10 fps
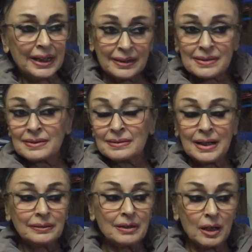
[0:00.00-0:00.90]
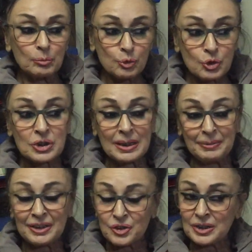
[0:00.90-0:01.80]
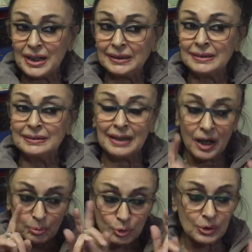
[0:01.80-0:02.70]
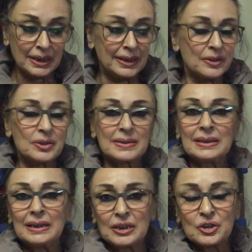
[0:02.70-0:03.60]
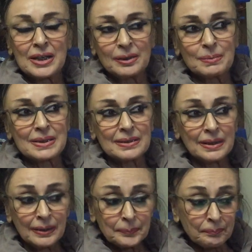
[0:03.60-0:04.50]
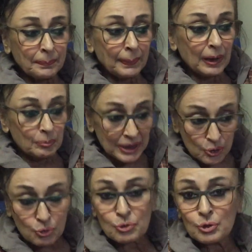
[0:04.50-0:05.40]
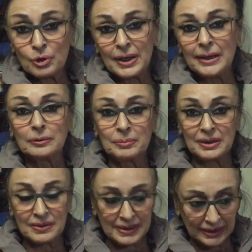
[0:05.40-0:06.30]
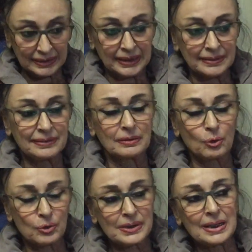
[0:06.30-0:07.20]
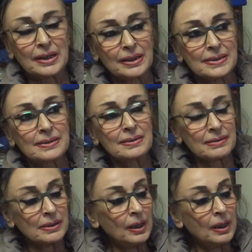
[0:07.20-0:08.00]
En azından namus cine bir cinayetin namus gerekçesiyle işlenmesini meşru gören bir zihniyetin göstergesidir.